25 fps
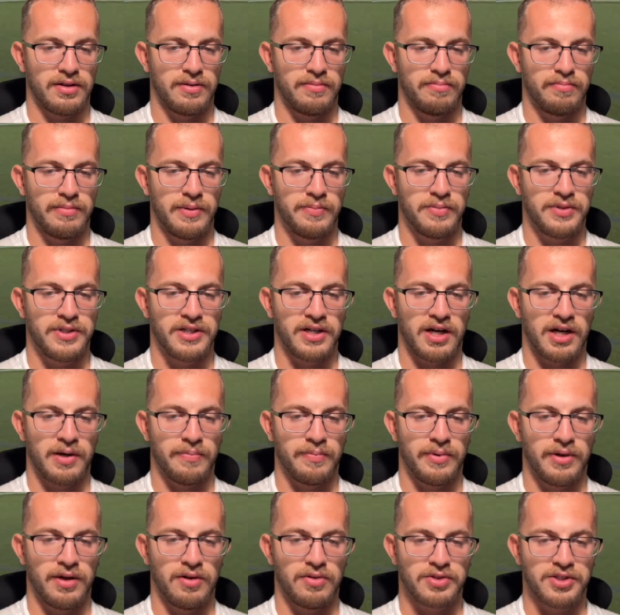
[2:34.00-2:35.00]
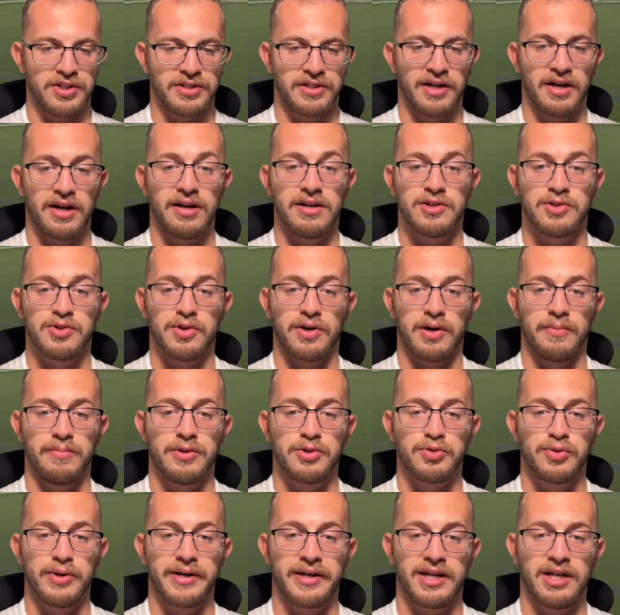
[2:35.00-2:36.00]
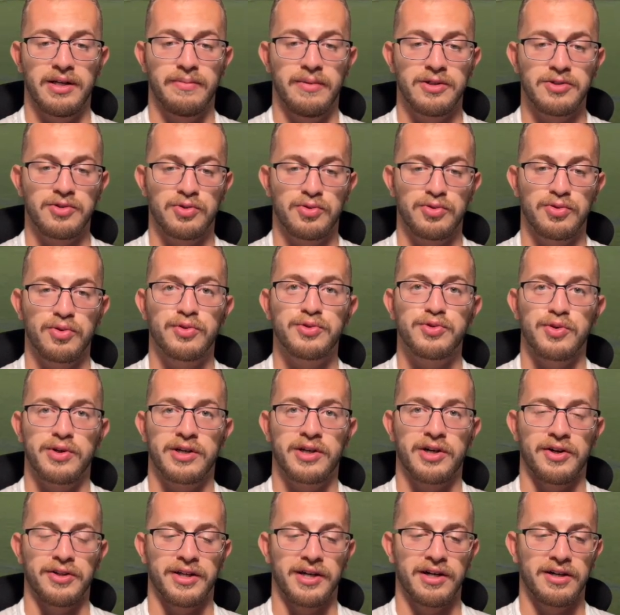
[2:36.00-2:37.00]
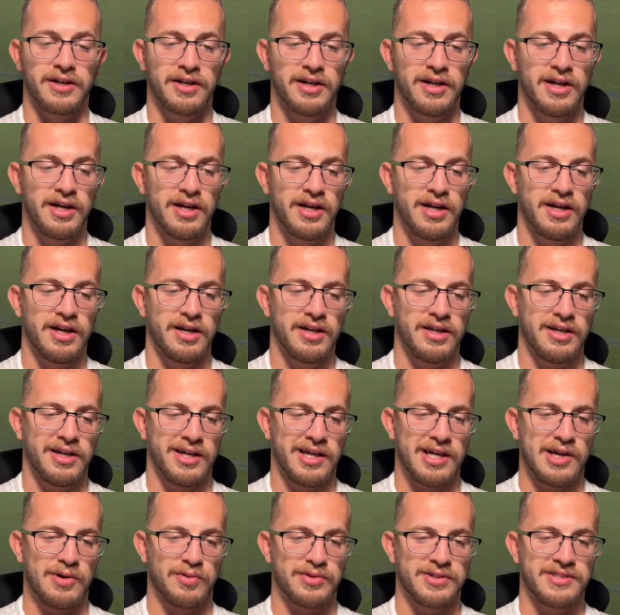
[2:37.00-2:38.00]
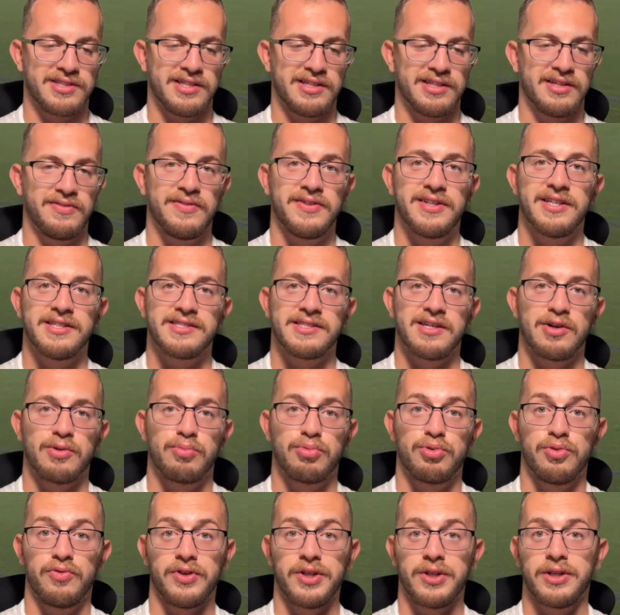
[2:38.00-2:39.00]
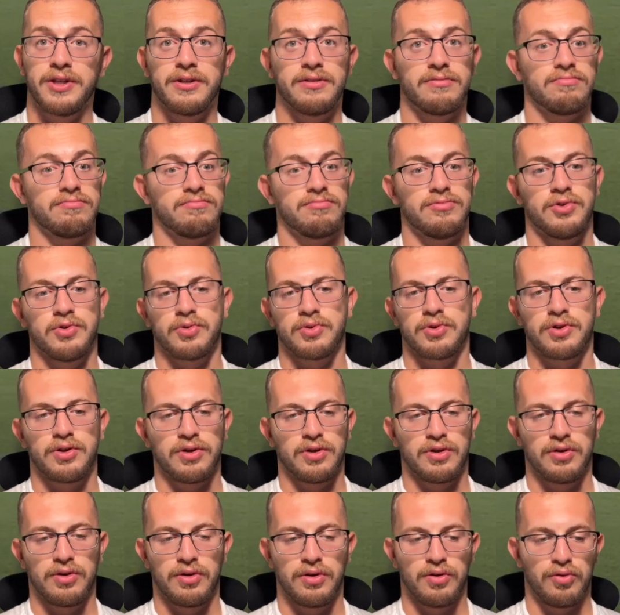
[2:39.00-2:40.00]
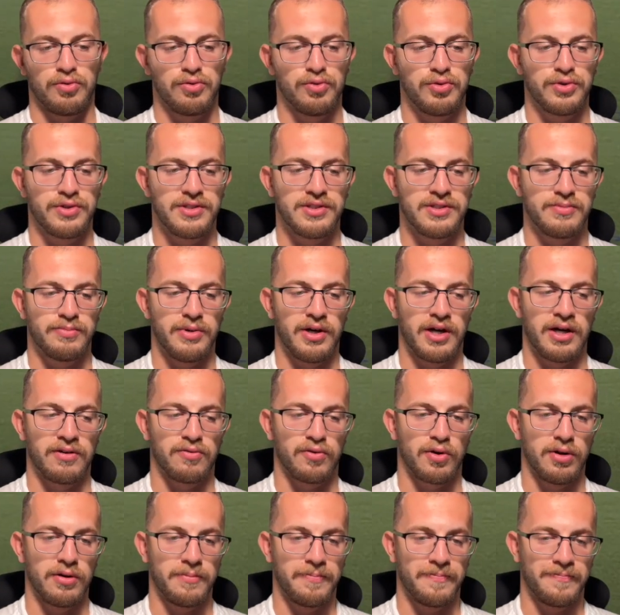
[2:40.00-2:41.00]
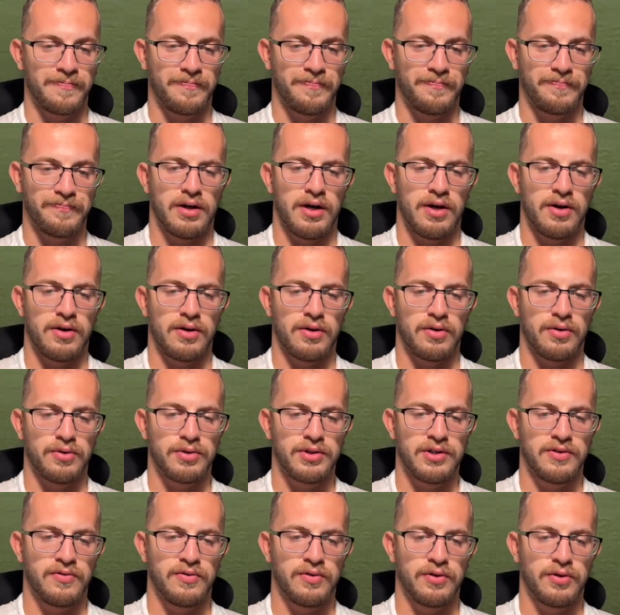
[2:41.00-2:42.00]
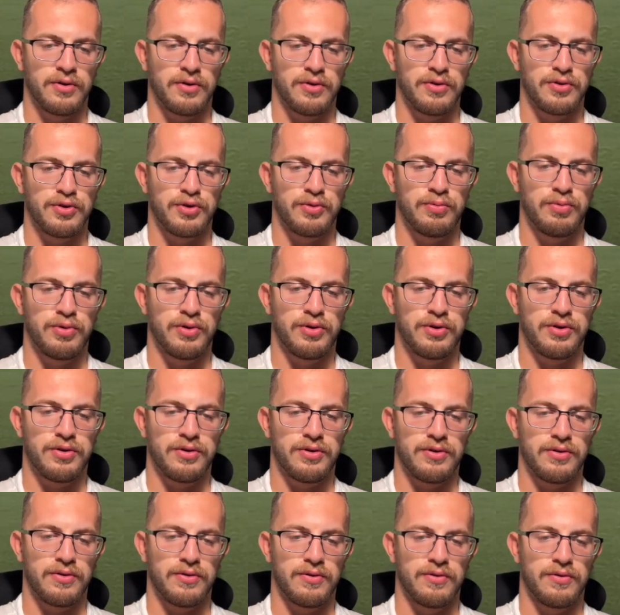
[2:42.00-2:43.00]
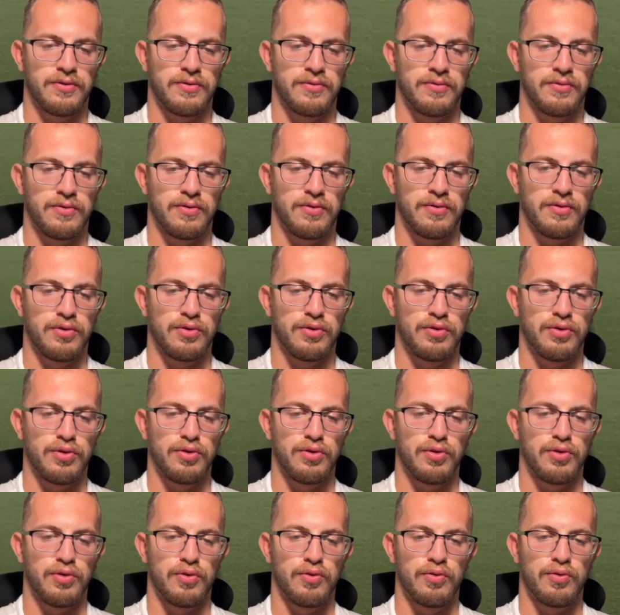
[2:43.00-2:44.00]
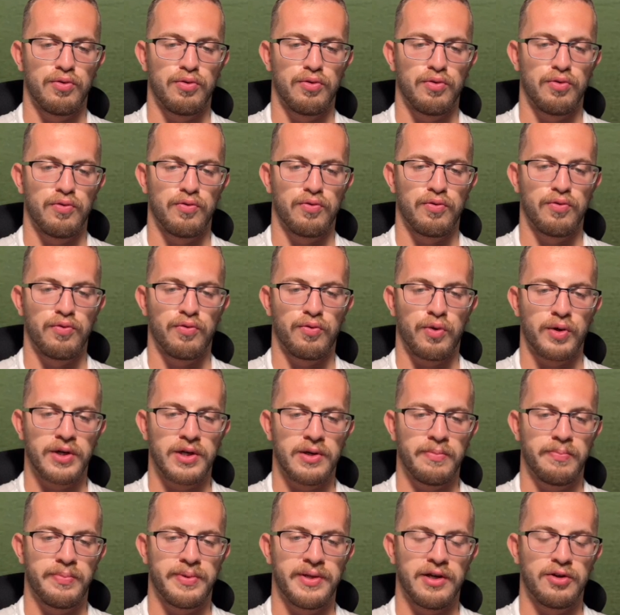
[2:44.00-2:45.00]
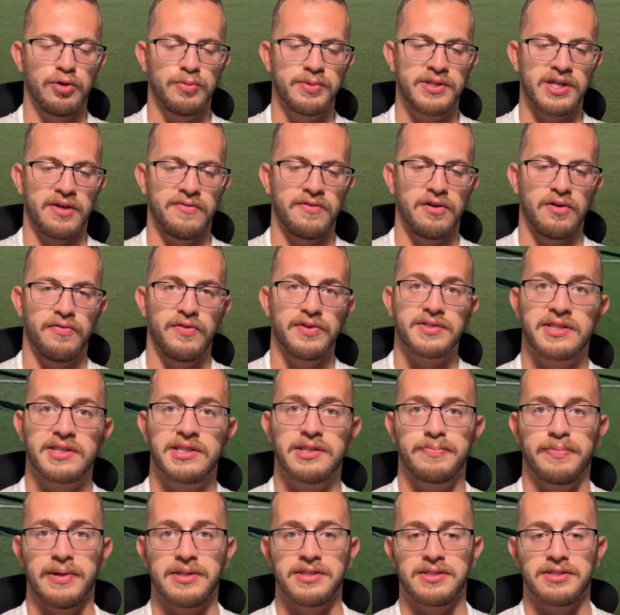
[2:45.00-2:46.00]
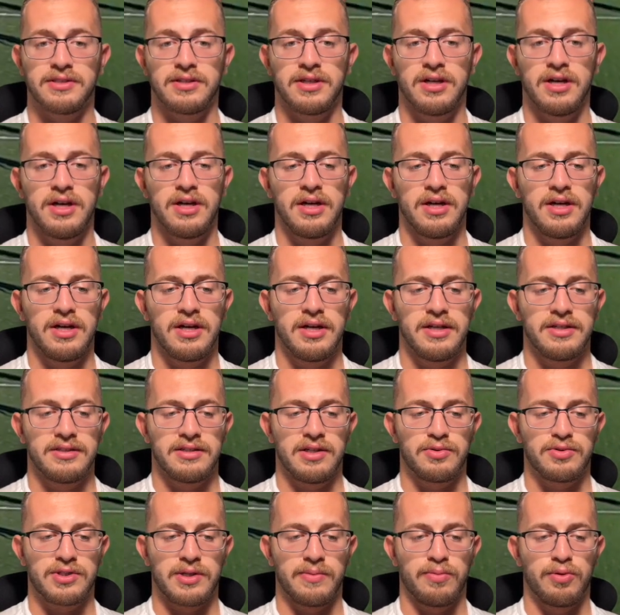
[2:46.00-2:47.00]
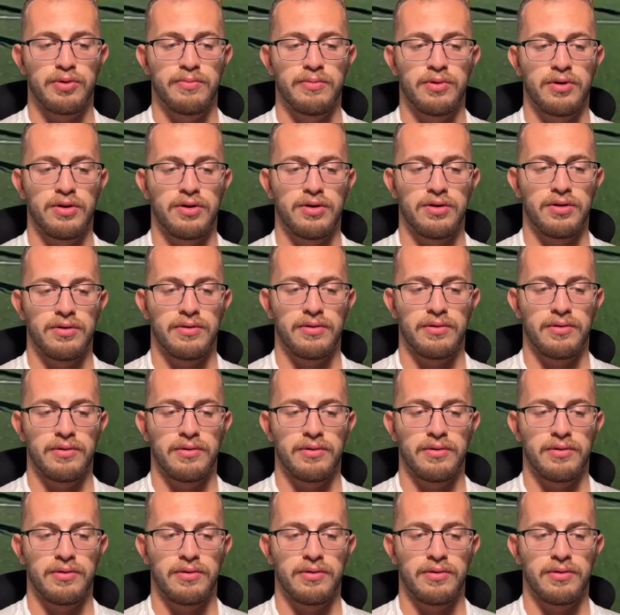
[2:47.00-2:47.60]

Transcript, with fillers: mes petits rappels. En général, les joueurs aiment bien jouer avec les mains, surtout sur les corners. Et on essaie d'éviter ça au plus vite. Donc, euh, on utilise bien la voix Alors, au niveau du but, vous me voyez bien observer en fait se passe. C'est tout simplement